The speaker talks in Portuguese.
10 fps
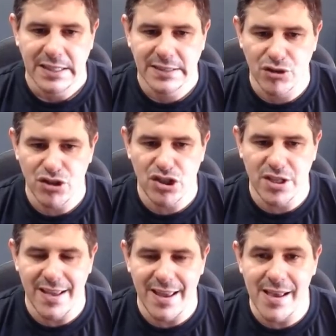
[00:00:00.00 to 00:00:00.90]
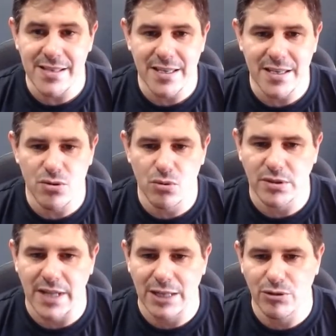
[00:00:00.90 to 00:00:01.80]
Então a gente tem esse
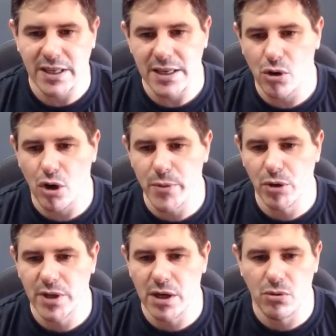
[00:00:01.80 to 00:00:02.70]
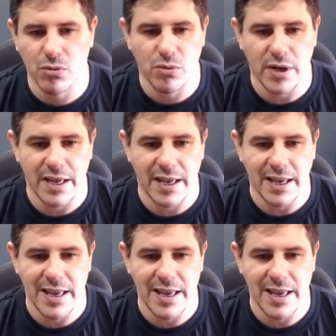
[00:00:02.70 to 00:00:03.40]
resultado aqui, como eu não é,